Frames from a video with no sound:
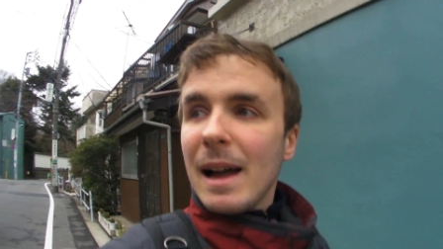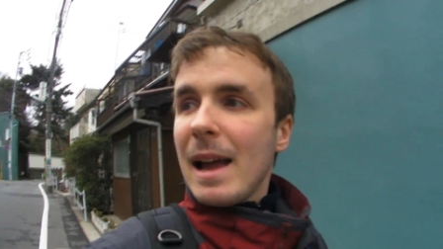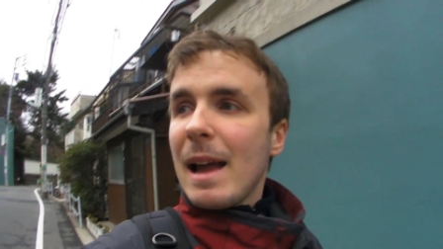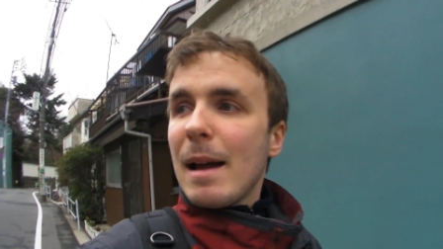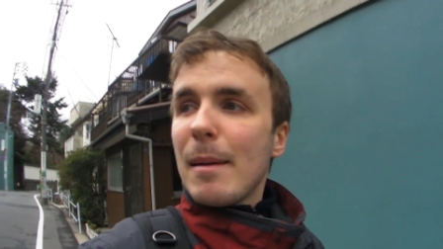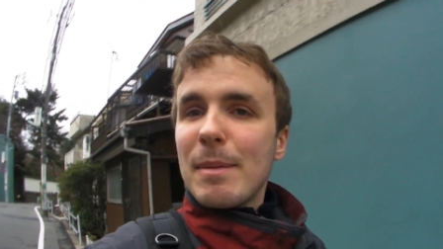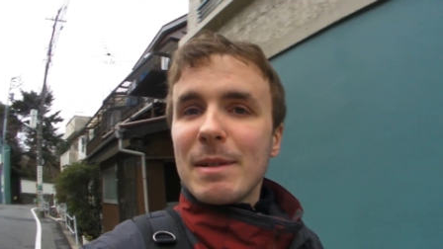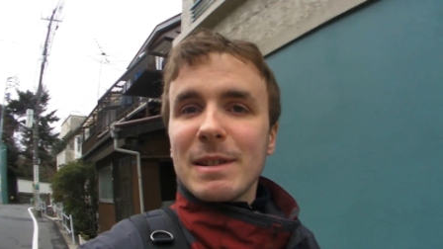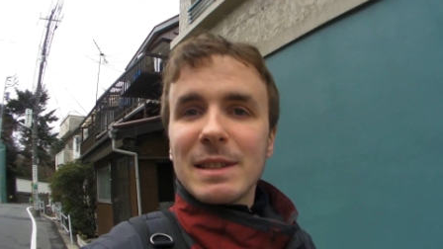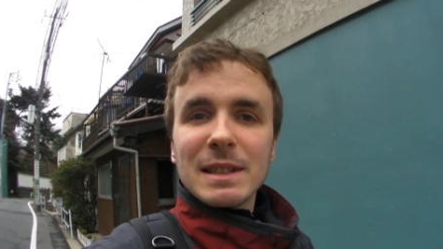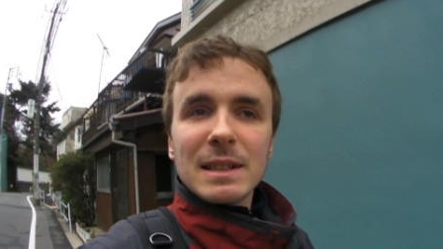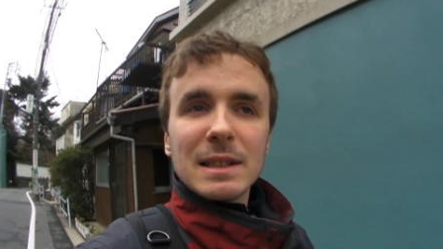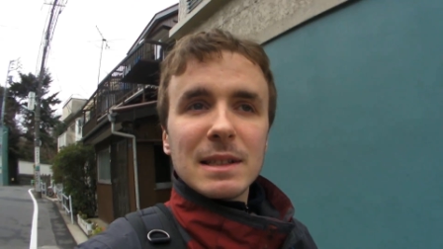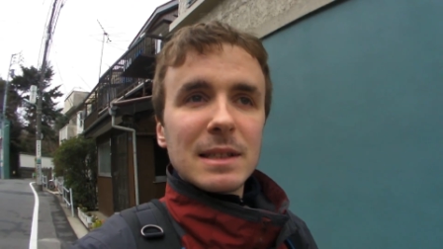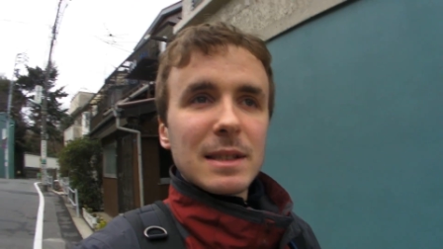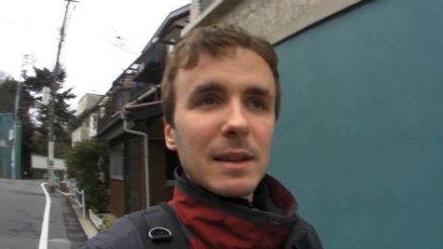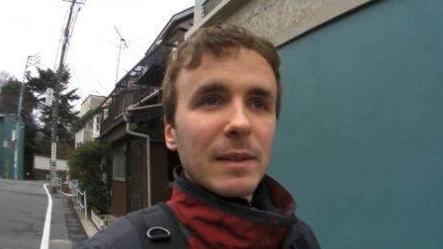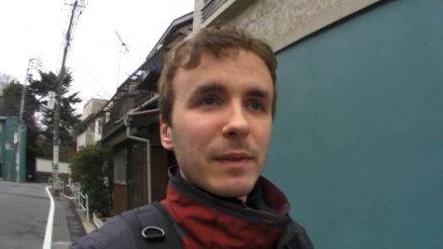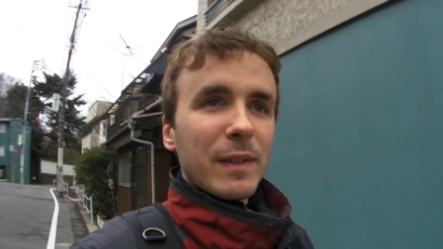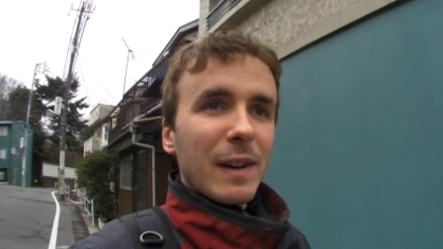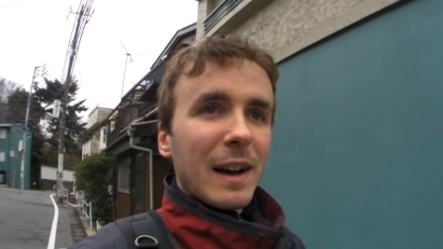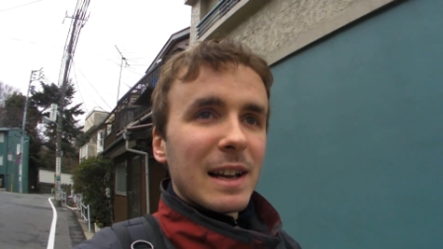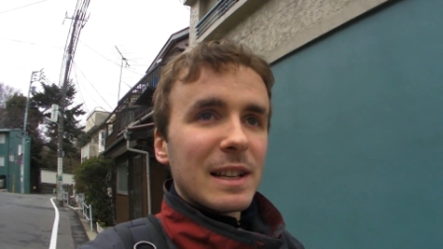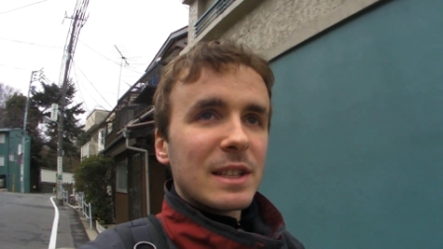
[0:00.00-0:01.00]
è abbastanza
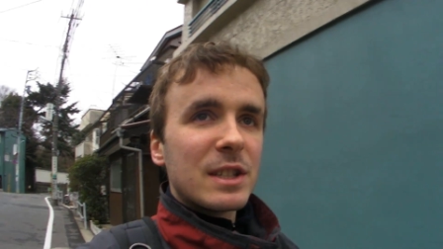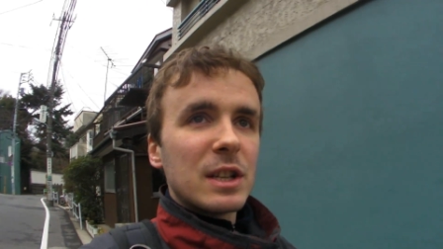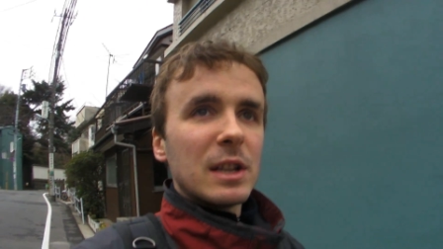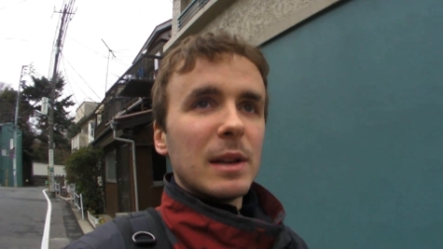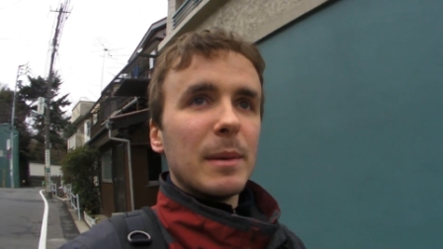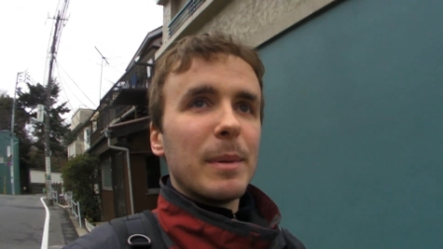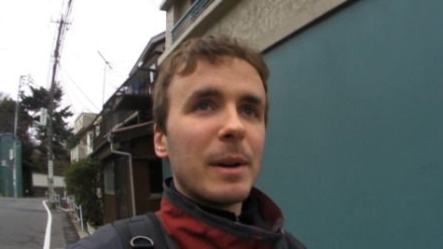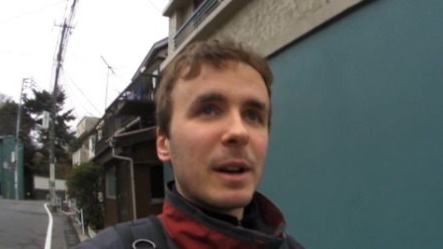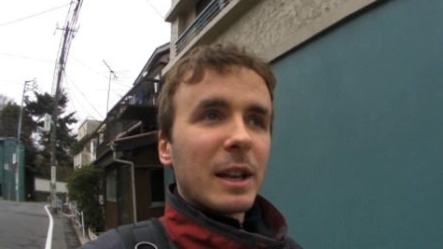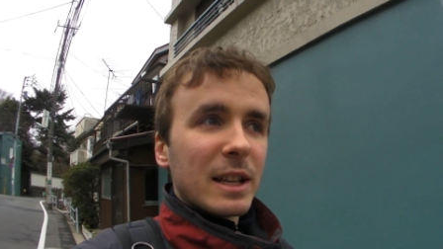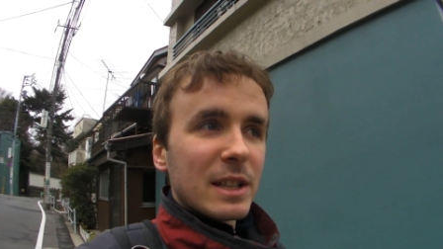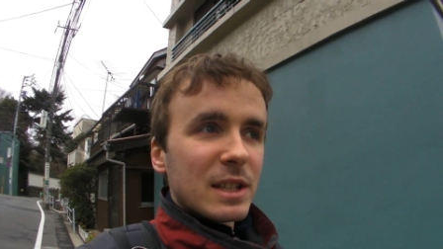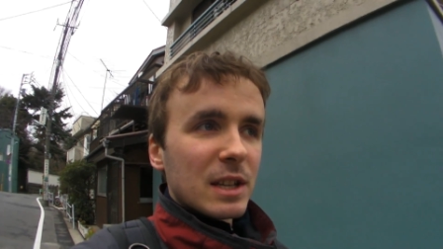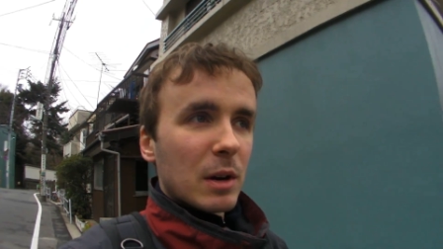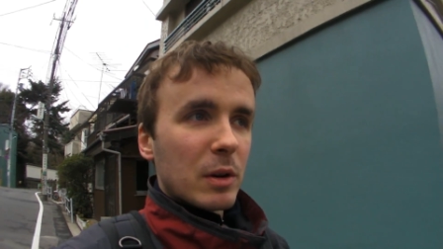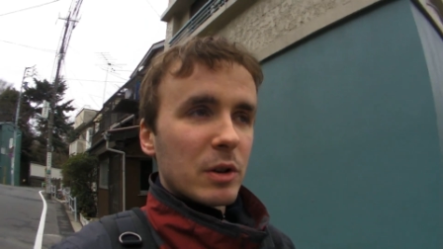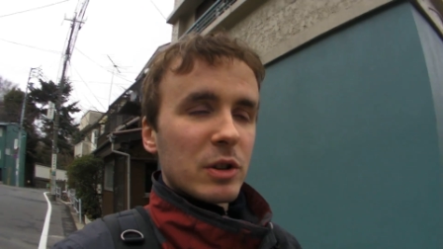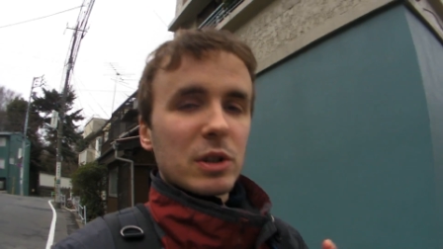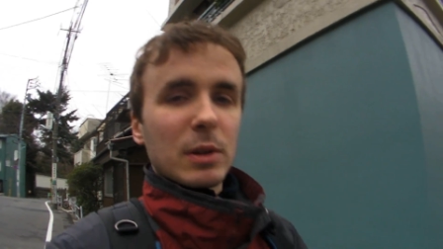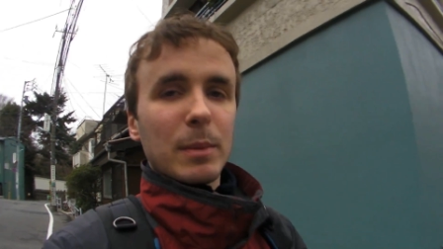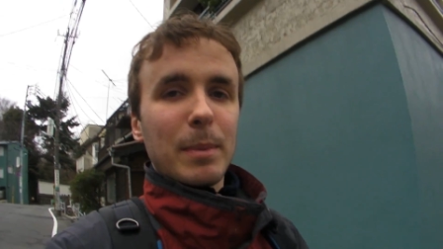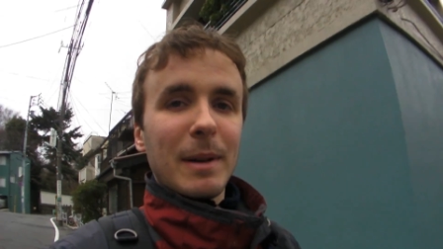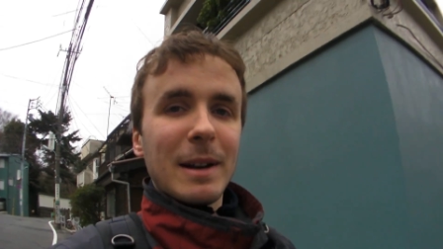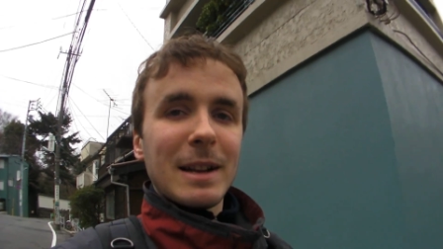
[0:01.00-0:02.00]
facile perché c'è
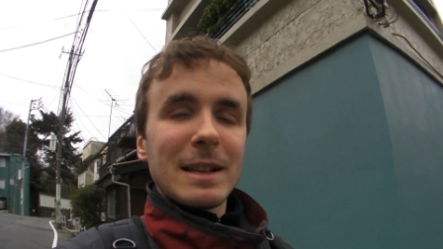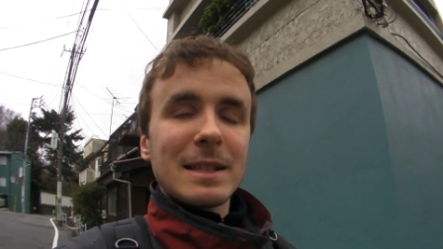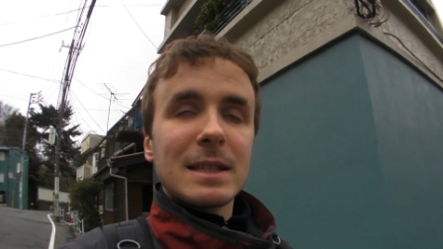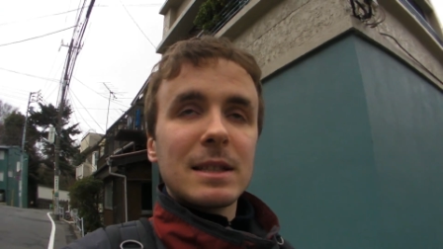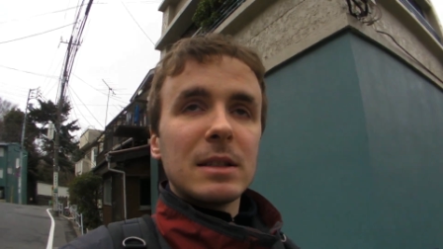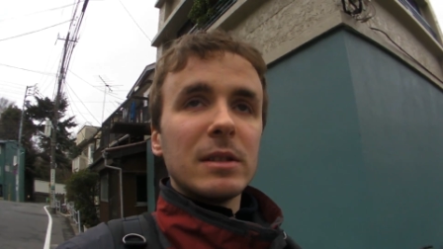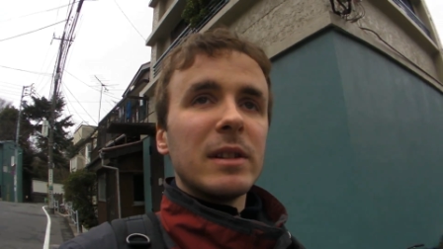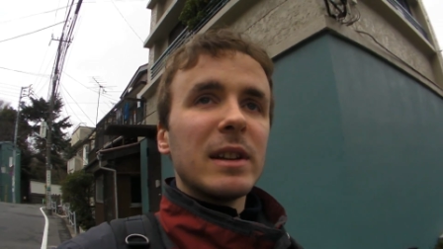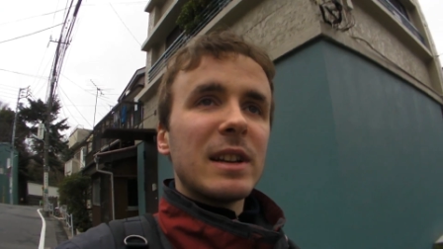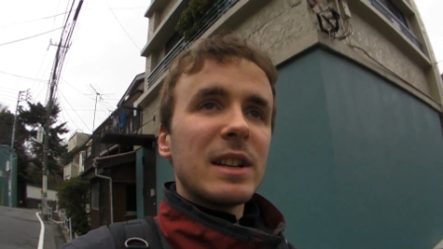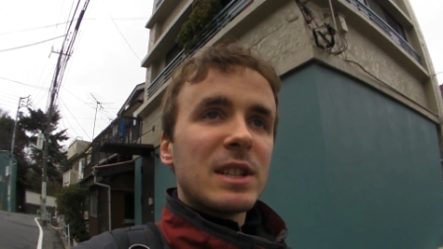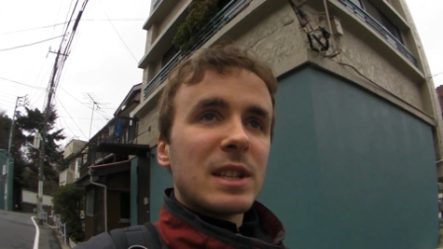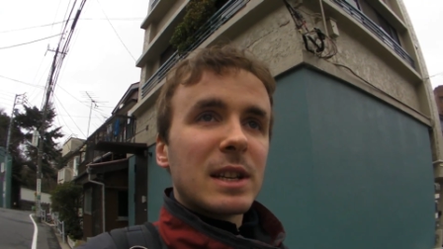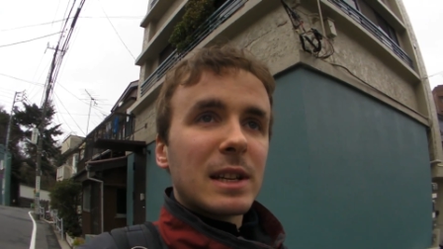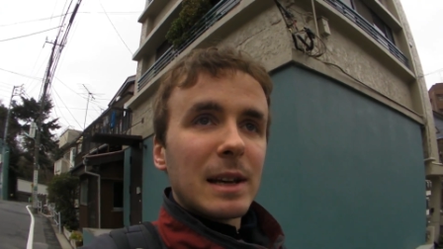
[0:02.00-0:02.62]
questo palazzone che si